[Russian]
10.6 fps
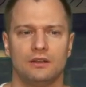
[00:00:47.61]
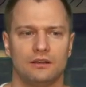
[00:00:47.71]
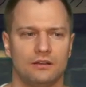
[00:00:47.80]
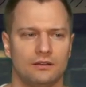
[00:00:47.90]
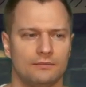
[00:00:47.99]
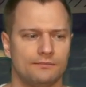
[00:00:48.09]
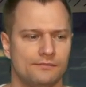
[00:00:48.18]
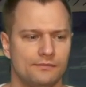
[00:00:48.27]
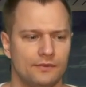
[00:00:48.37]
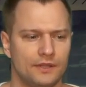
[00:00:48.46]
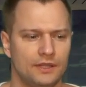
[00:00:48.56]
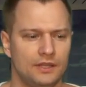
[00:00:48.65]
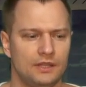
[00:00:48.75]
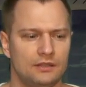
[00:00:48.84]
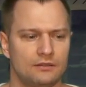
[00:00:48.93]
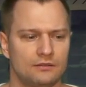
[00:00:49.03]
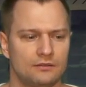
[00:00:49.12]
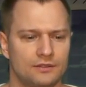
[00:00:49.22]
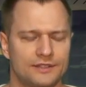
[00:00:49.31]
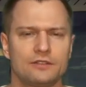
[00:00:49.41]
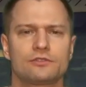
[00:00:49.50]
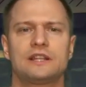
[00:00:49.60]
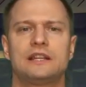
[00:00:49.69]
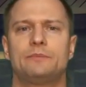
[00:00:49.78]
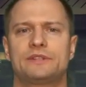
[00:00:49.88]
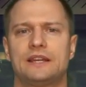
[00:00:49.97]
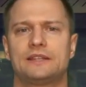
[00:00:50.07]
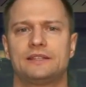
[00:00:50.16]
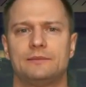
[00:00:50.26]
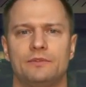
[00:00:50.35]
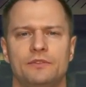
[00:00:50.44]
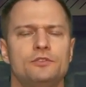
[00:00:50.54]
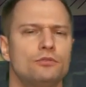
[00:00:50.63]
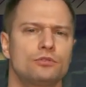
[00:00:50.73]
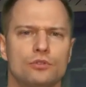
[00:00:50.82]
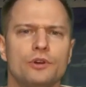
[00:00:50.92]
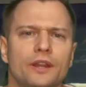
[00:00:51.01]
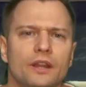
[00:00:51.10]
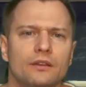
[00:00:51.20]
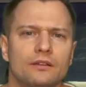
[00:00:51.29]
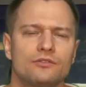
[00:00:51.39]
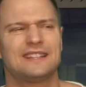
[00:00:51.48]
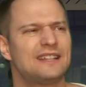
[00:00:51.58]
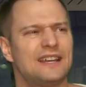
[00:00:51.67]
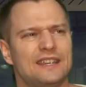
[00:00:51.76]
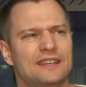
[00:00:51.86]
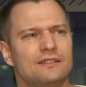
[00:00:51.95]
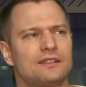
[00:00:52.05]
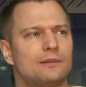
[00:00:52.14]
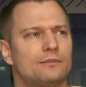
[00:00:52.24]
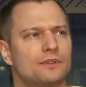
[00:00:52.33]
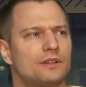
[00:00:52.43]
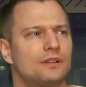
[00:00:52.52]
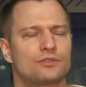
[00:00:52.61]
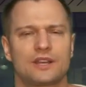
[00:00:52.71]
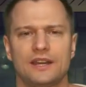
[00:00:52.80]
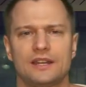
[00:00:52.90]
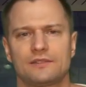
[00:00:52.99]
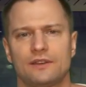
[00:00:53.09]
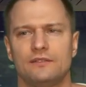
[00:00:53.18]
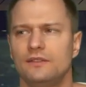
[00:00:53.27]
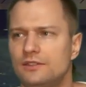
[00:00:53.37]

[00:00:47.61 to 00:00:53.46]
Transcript: Эм, и сразу стали писать, типа, видео ускорено, надоел там э, ускорять свои